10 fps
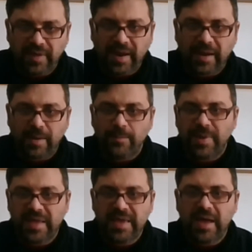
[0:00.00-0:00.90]
la
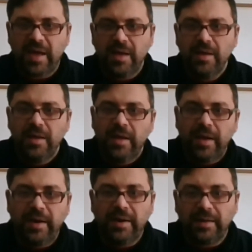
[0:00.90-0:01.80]
campaña,
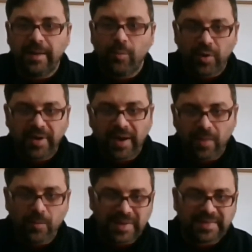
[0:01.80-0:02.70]
en el que voy
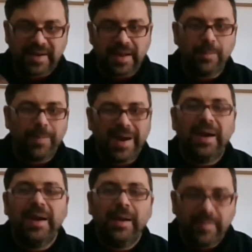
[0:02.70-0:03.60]
creando material
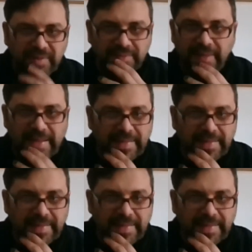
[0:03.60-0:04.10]
paralelamente